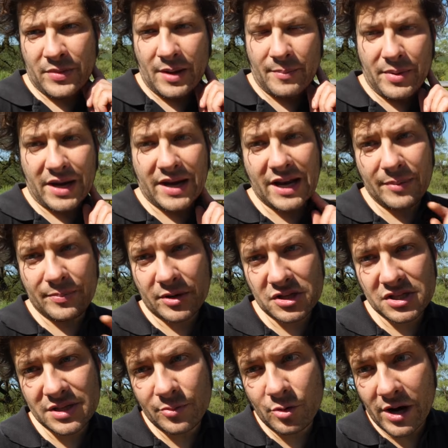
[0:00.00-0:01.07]
Perché il
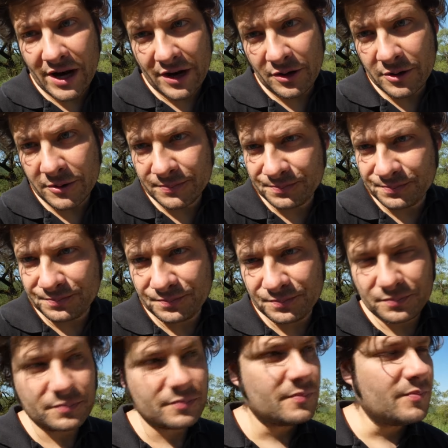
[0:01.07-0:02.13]
prossimo anno,
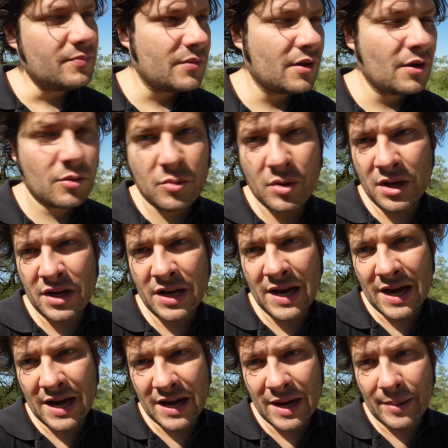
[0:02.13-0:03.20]
quindi
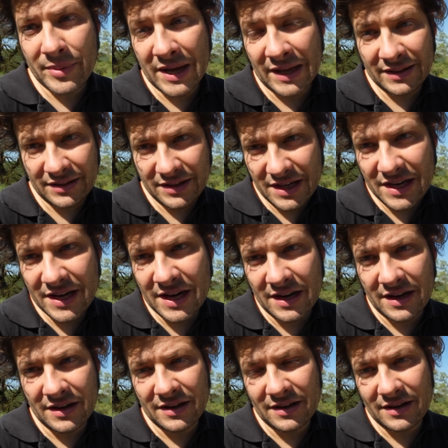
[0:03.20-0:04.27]
la, la
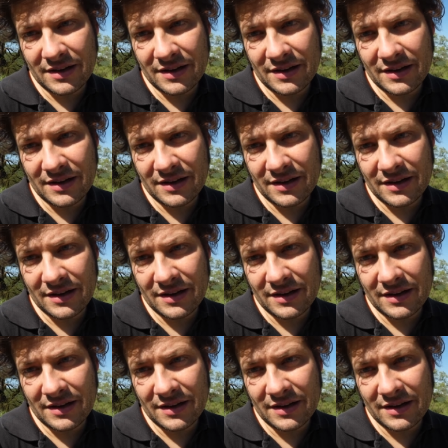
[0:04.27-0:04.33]
piantina